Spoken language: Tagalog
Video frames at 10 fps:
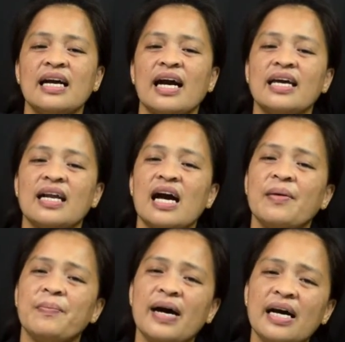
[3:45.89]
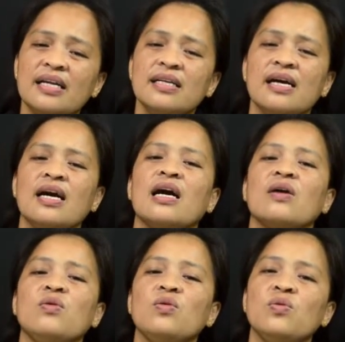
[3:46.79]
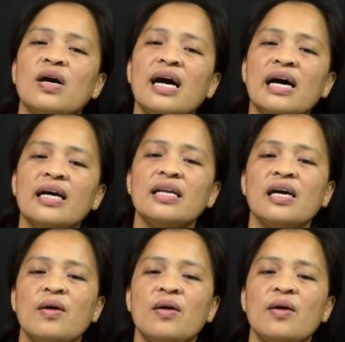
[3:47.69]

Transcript: kahirapan, kaguluhan,